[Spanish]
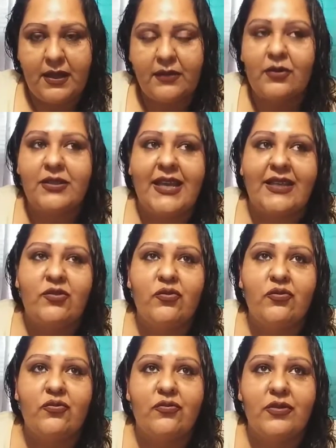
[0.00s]
No sé, es
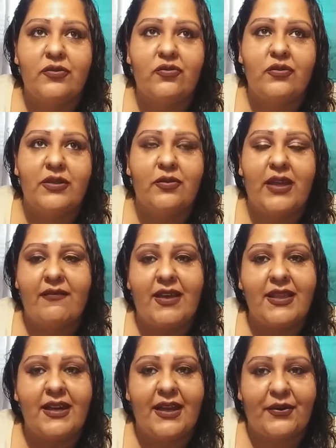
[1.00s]
un, es un hueso que
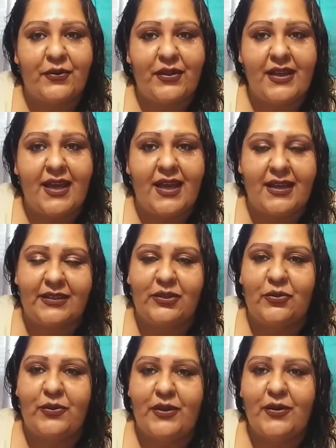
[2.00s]
va de la rodilla al
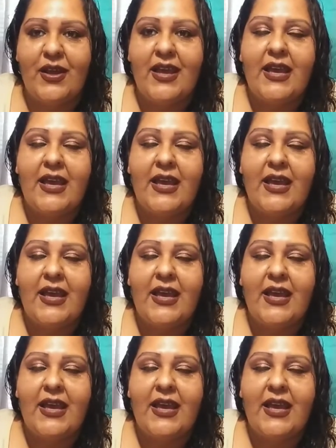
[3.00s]
tobillo.